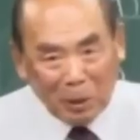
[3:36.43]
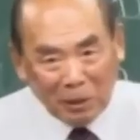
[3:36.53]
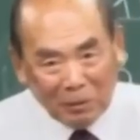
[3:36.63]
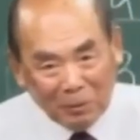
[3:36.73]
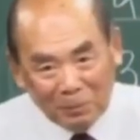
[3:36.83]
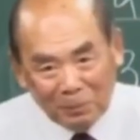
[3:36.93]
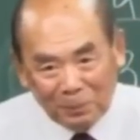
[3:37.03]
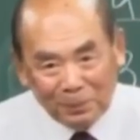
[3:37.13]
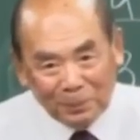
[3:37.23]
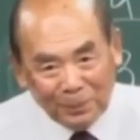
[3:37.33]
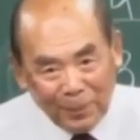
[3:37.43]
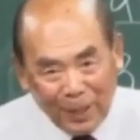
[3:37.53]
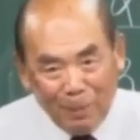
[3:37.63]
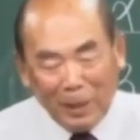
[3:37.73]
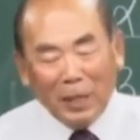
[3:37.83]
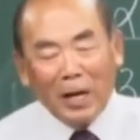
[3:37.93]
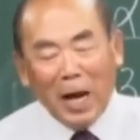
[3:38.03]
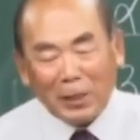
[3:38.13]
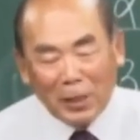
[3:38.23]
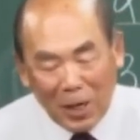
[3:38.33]
れてくる今言ったら
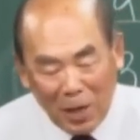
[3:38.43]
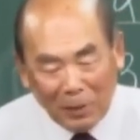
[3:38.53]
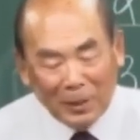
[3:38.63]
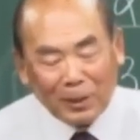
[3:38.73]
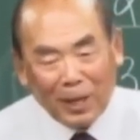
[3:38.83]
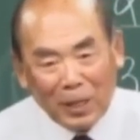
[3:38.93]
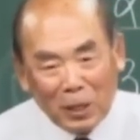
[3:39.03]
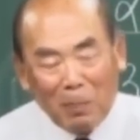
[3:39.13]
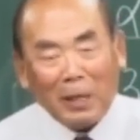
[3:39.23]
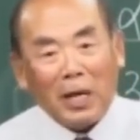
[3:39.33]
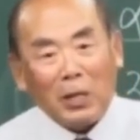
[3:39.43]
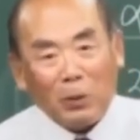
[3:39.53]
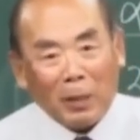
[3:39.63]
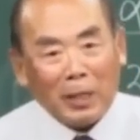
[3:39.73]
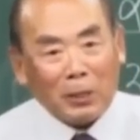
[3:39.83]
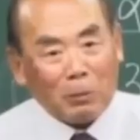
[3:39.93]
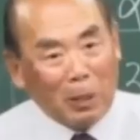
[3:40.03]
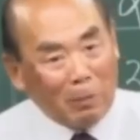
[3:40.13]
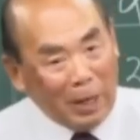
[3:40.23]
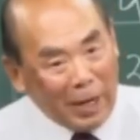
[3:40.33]
何千年ですから1万年以上やったら潰
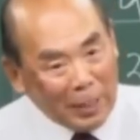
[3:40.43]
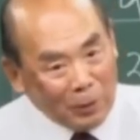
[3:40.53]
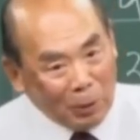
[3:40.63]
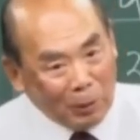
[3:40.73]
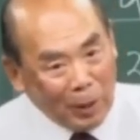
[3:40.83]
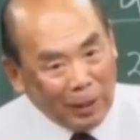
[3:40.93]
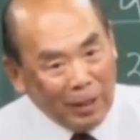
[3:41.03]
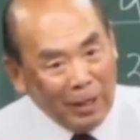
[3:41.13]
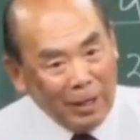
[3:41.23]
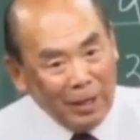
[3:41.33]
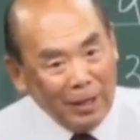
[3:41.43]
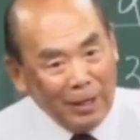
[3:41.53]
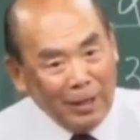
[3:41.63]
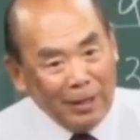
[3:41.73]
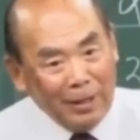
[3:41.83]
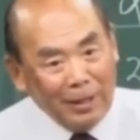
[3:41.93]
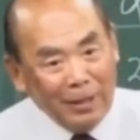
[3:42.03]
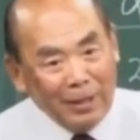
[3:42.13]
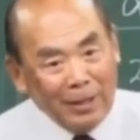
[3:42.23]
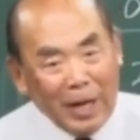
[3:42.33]
れるね圧力で
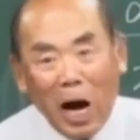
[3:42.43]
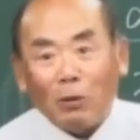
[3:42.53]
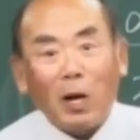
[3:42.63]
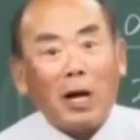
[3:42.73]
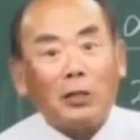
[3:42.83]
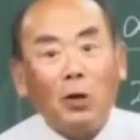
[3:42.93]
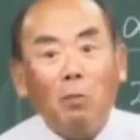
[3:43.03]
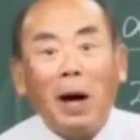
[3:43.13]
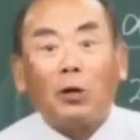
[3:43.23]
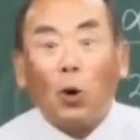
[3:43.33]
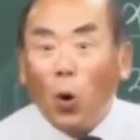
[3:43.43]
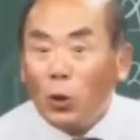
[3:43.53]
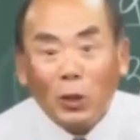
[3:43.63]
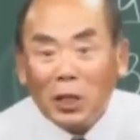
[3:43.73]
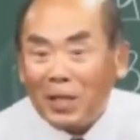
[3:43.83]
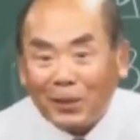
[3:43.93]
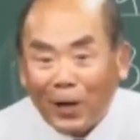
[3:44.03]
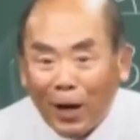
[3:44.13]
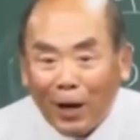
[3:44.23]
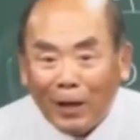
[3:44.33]
270万高の石です
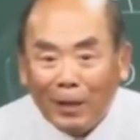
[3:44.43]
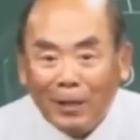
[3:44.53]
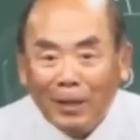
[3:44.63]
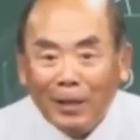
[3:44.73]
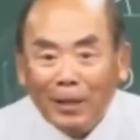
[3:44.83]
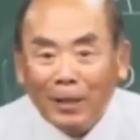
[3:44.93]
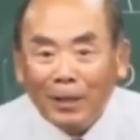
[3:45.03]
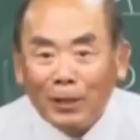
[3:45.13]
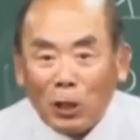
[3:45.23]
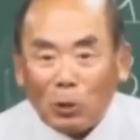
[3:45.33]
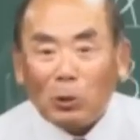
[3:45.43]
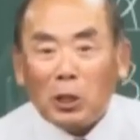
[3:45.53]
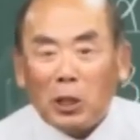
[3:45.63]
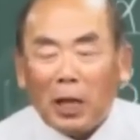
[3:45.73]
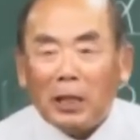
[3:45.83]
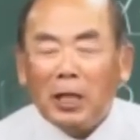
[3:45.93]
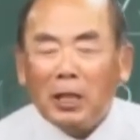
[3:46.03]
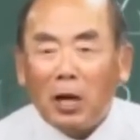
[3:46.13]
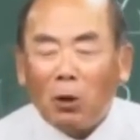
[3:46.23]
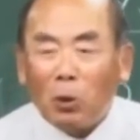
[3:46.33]
から一つの石が
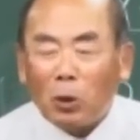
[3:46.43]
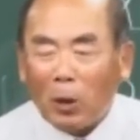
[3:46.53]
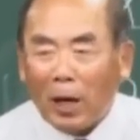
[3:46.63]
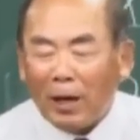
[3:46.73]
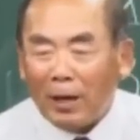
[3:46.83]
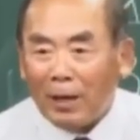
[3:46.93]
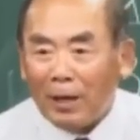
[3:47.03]
2.5トンや